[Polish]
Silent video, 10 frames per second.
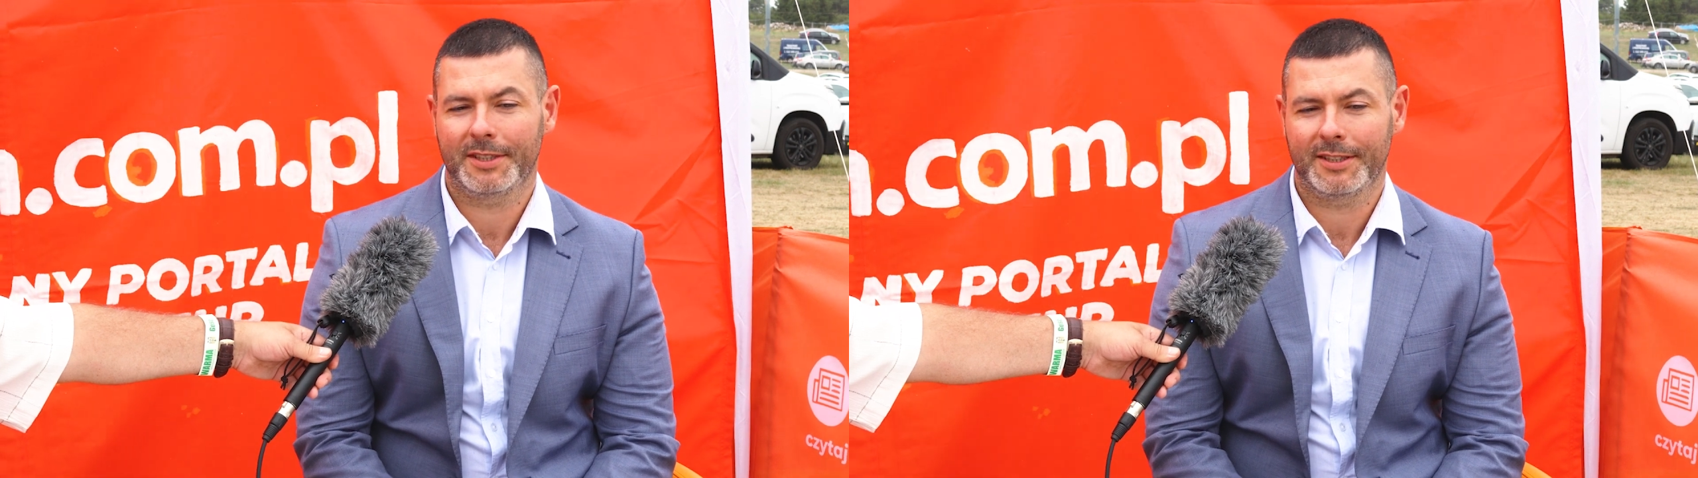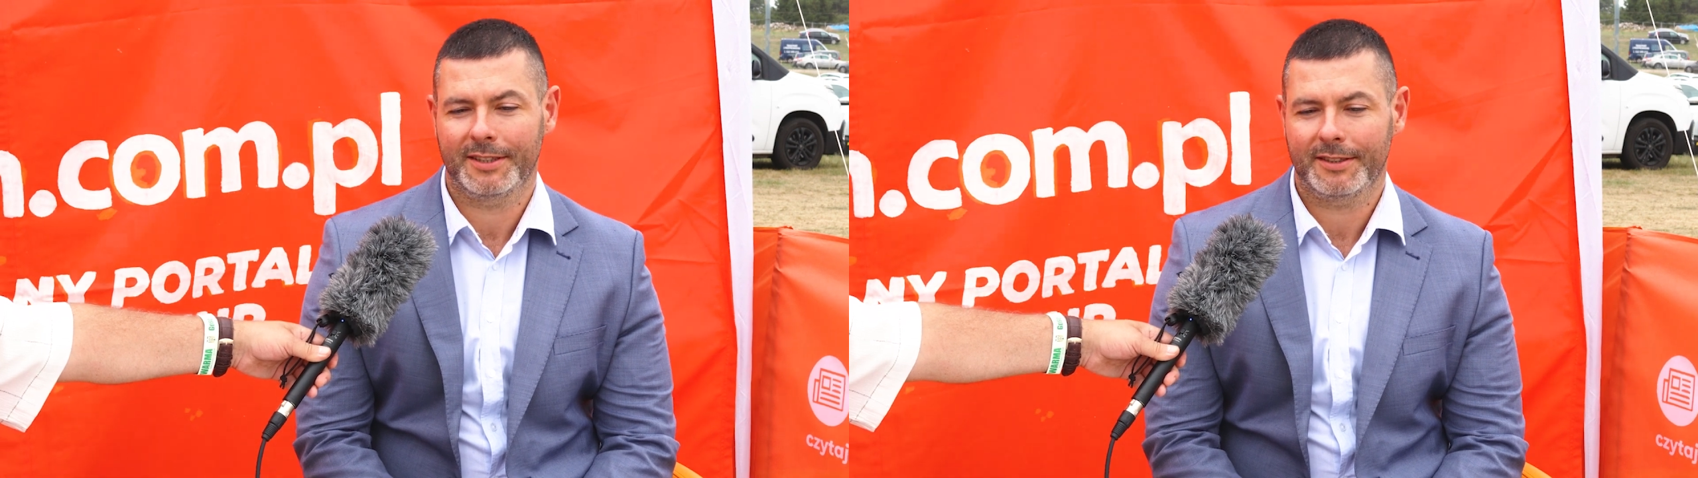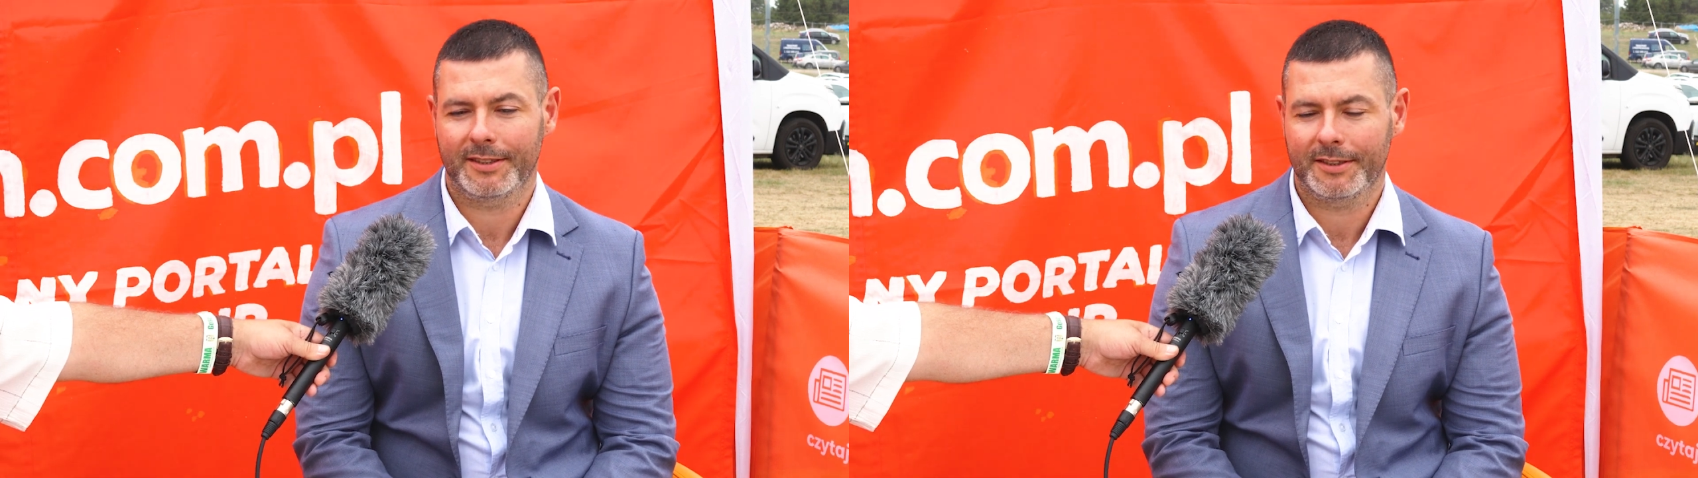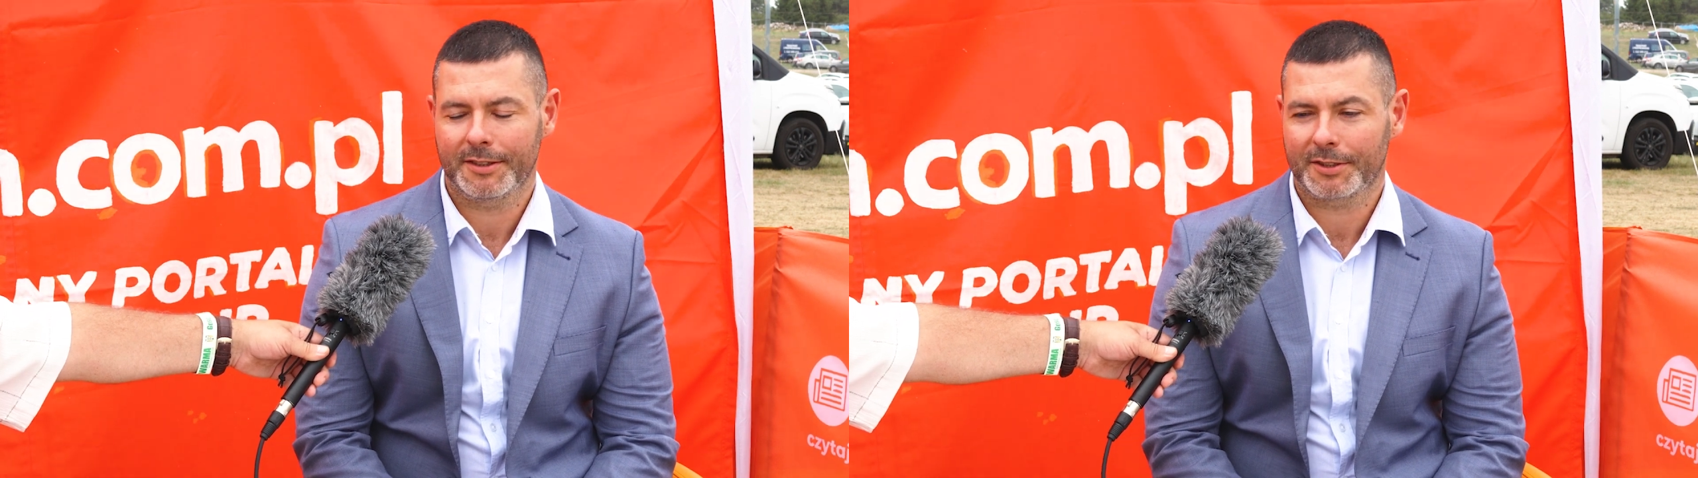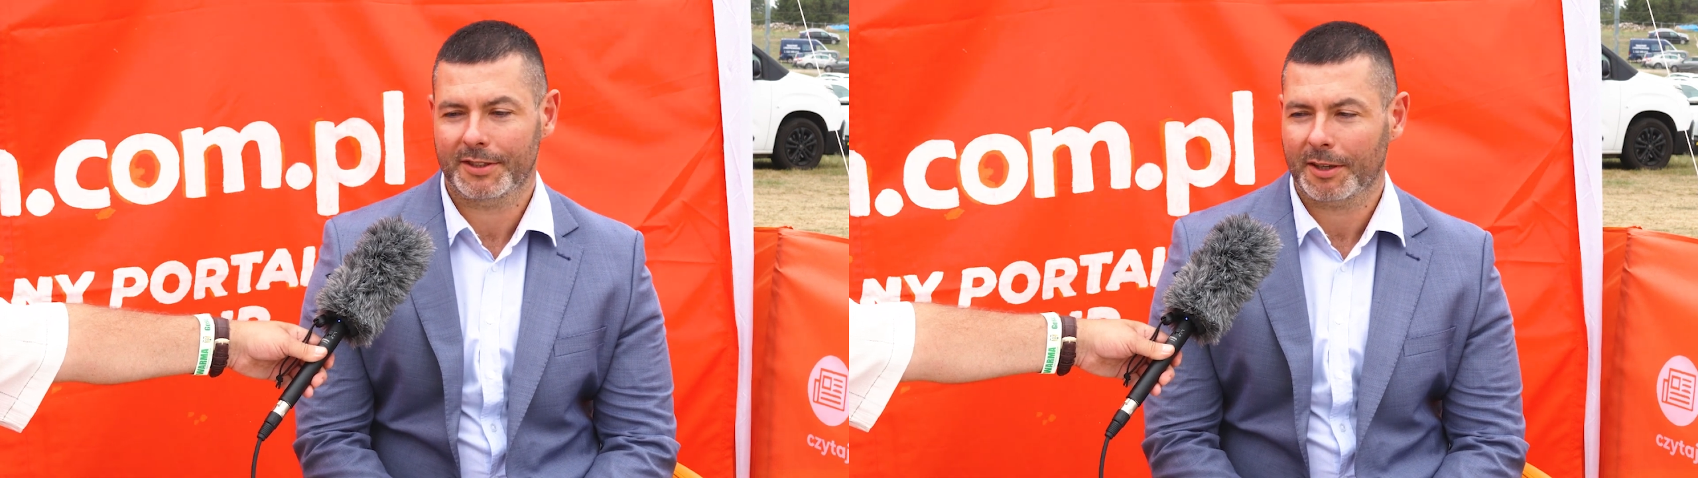i,
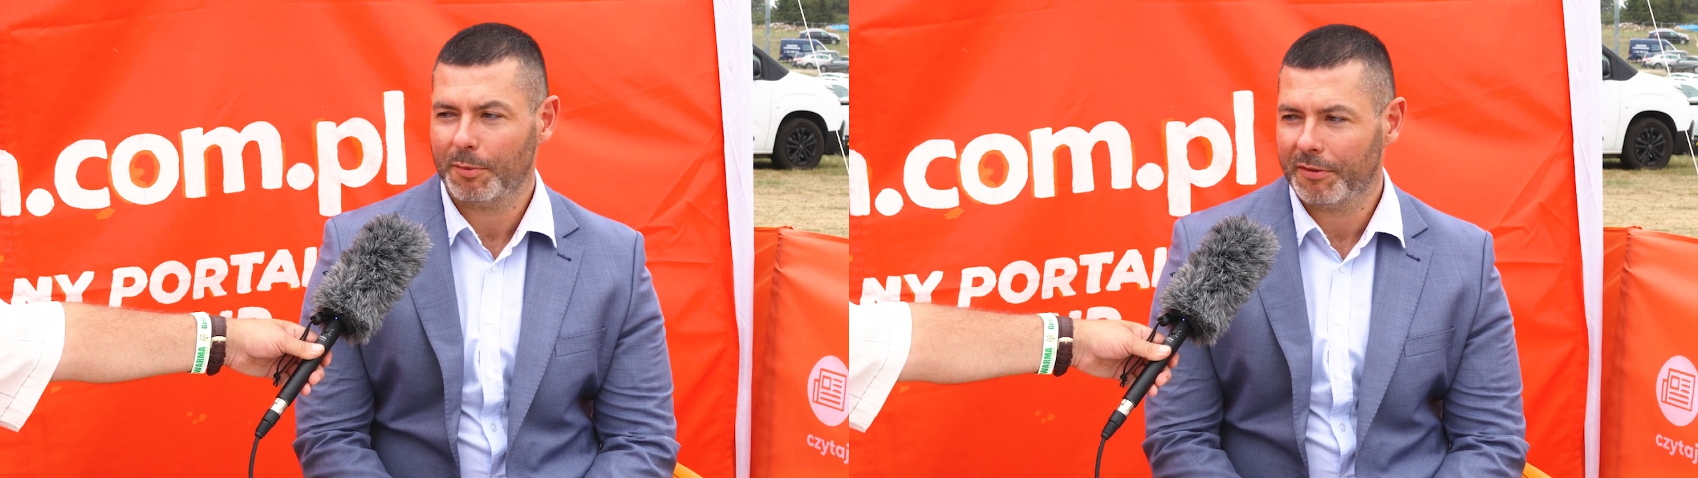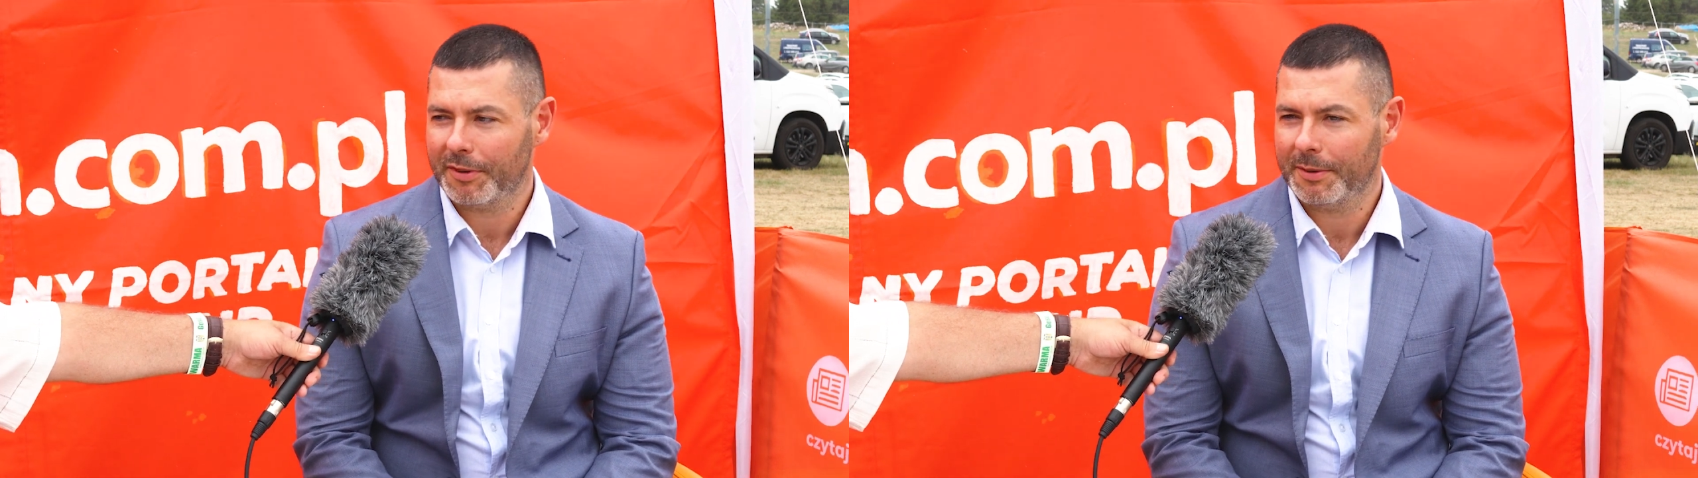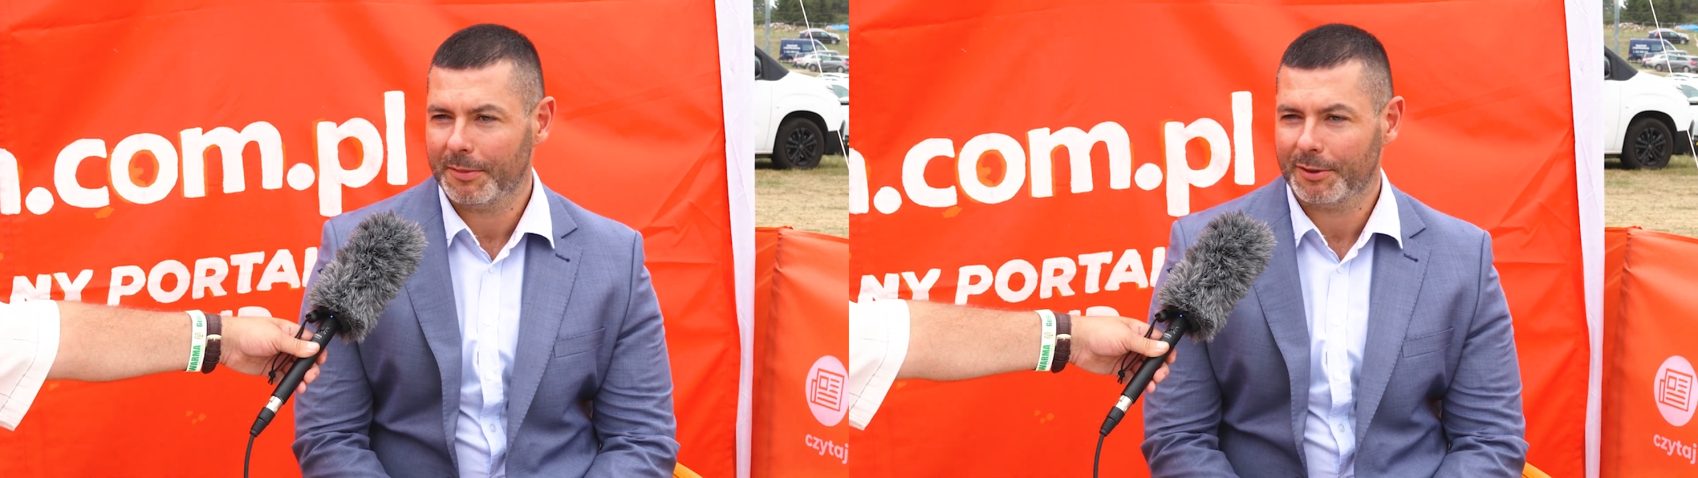i że tak powiem,